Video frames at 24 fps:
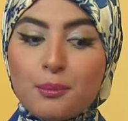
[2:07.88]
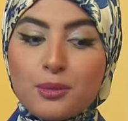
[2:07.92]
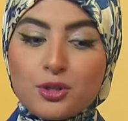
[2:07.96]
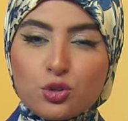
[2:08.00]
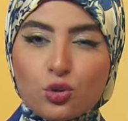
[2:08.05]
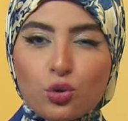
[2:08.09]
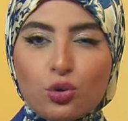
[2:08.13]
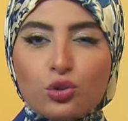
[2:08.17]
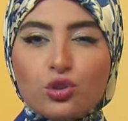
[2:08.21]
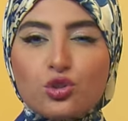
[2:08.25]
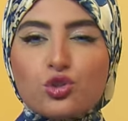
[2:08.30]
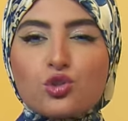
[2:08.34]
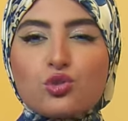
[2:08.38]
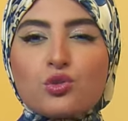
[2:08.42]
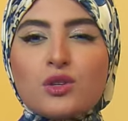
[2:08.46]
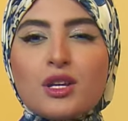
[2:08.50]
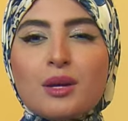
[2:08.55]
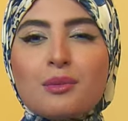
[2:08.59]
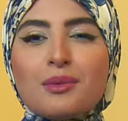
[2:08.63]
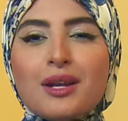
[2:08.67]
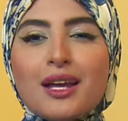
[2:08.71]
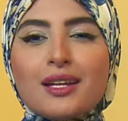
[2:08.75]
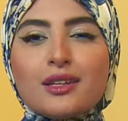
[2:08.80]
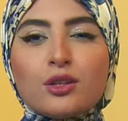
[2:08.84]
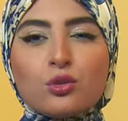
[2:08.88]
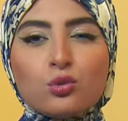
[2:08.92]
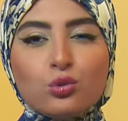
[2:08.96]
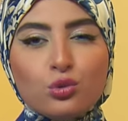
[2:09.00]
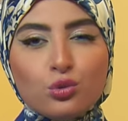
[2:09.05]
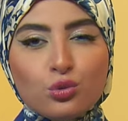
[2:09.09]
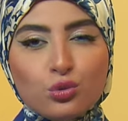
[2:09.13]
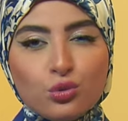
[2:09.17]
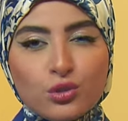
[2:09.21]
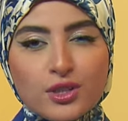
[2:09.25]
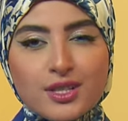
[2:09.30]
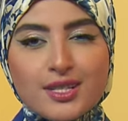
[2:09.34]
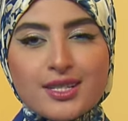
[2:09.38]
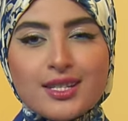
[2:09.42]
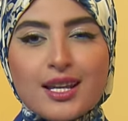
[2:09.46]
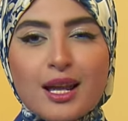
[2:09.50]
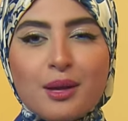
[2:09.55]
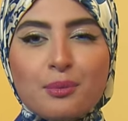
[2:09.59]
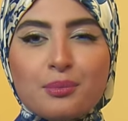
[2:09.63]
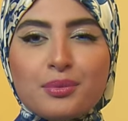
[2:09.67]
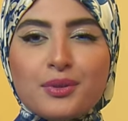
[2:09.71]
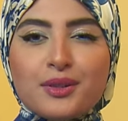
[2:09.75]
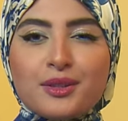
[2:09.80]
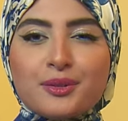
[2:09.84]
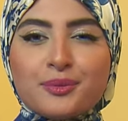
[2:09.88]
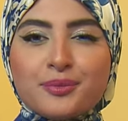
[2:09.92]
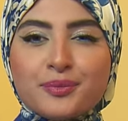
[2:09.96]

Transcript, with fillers: باش تخرج شوية من هذاك لو لوك سامبل